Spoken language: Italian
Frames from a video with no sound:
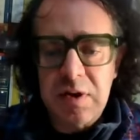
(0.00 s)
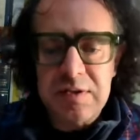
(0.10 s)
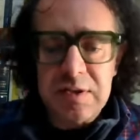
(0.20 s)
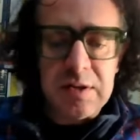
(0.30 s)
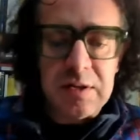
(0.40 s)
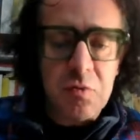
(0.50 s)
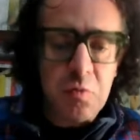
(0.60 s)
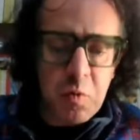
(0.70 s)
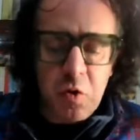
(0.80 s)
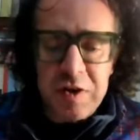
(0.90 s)
essere
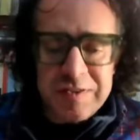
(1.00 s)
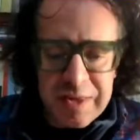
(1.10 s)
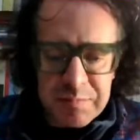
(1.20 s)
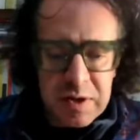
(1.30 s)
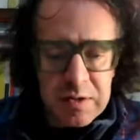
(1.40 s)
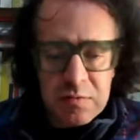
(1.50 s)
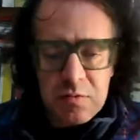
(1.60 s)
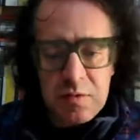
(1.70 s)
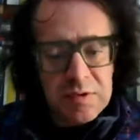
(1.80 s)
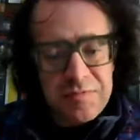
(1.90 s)
quello che sembra?
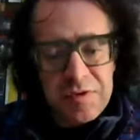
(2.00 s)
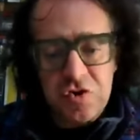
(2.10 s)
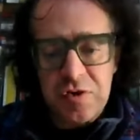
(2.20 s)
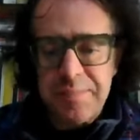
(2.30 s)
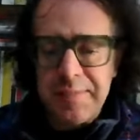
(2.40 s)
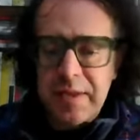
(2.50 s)
Difficile.